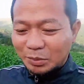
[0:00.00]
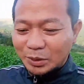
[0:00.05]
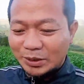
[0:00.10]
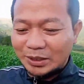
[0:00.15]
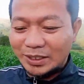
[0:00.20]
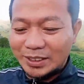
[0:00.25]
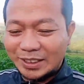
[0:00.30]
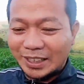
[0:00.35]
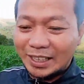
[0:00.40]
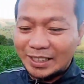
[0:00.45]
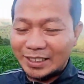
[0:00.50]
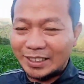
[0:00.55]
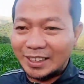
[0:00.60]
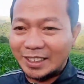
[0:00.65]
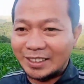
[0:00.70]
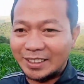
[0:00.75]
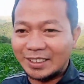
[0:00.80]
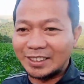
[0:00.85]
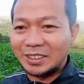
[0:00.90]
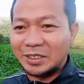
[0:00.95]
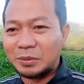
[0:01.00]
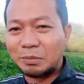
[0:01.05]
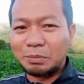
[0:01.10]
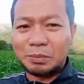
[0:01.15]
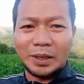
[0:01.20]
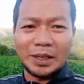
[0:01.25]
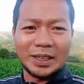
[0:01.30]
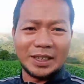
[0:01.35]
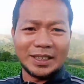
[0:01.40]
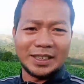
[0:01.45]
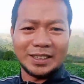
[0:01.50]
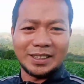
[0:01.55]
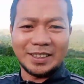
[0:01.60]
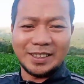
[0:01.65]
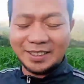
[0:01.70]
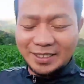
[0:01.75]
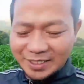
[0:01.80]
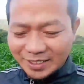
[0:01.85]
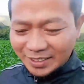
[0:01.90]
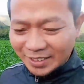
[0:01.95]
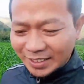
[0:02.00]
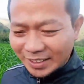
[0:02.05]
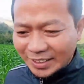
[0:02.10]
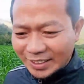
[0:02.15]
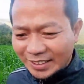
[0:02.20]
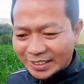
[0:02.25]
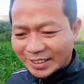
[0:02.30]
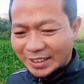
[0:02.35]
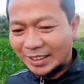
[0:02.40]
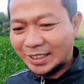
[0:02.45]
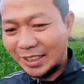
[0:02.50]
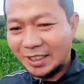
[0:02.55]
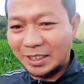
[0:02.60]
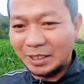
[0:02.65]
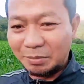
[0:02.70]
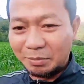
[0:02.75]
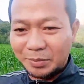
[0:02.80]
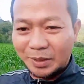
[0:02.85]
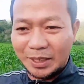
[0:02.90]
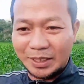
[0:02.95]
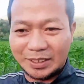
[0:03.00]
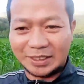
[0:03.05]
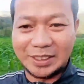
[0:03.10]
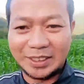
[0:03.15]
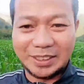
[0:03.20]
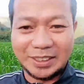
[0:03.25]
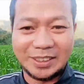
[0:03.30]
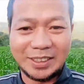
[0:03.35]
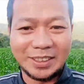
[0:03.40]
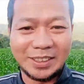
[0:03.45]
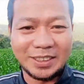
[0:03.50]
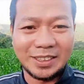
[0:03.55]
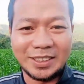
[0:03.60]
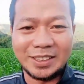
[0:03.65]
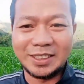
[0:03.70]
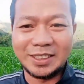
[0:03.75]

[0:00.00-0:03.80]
bisitahin natin yung mga itananim natin